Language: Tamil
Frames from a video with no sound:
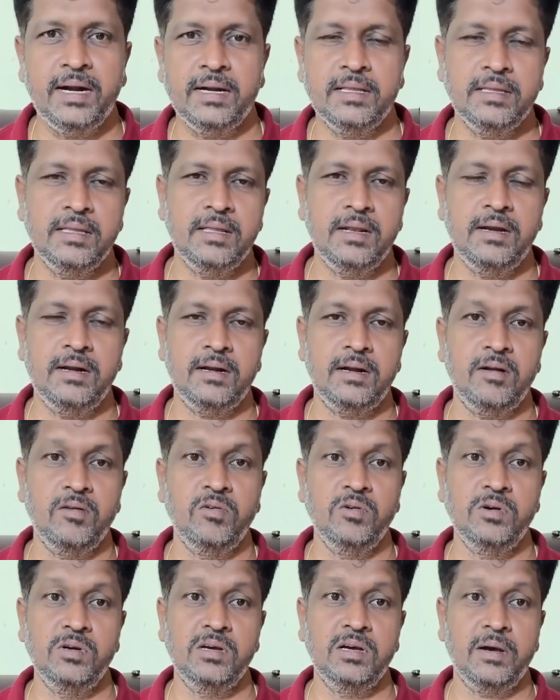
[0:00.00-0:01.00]
நடந்ததில்லைன்ற
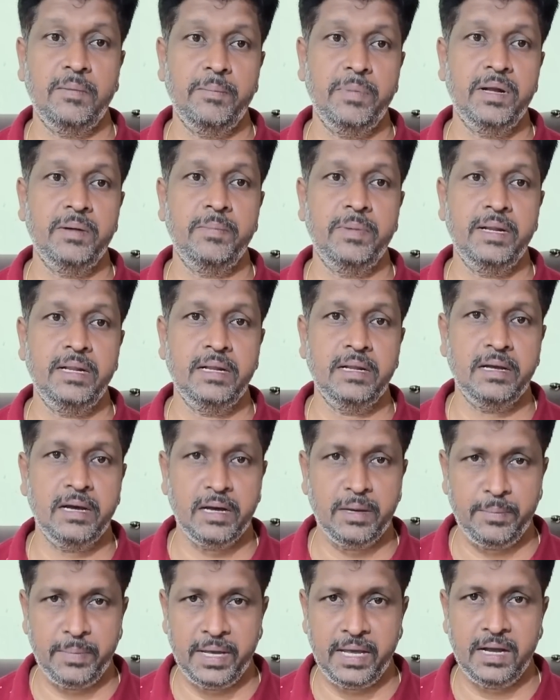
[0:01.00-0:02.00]
அளவுக்கு கம்பேர்
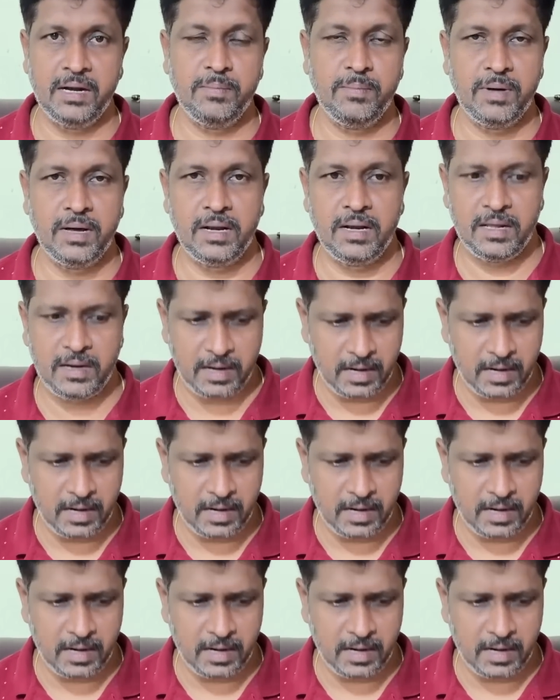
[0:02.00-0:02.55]
பண்ணியிருக்காங்க மியான்மாரில்